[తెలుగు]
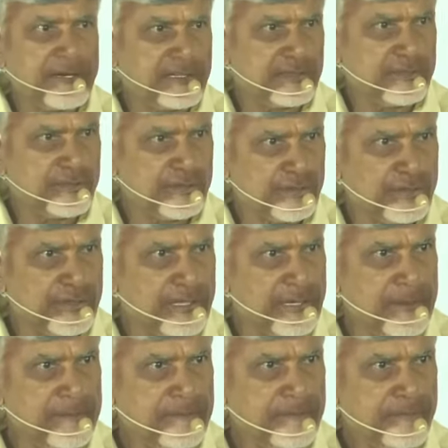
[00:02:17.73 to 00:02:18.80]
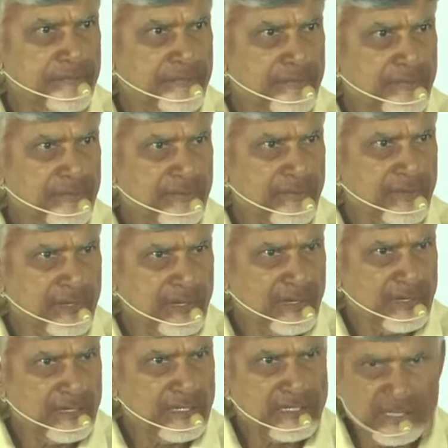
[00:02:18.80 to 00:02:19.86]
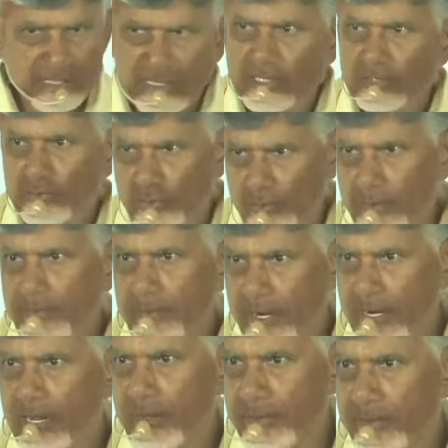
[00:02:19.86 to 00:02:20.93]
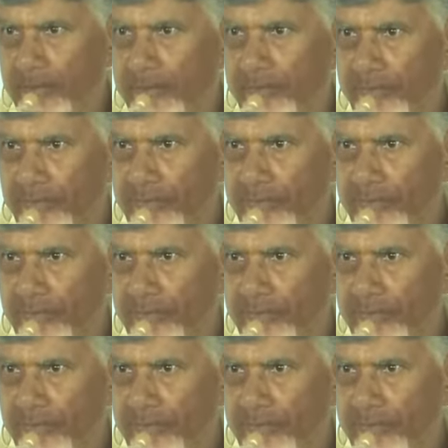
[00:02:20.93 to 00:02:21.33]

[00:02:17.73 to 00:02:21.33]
పరిస్థితి వస్తుంది ఇది చాలా శుభ పరిణామం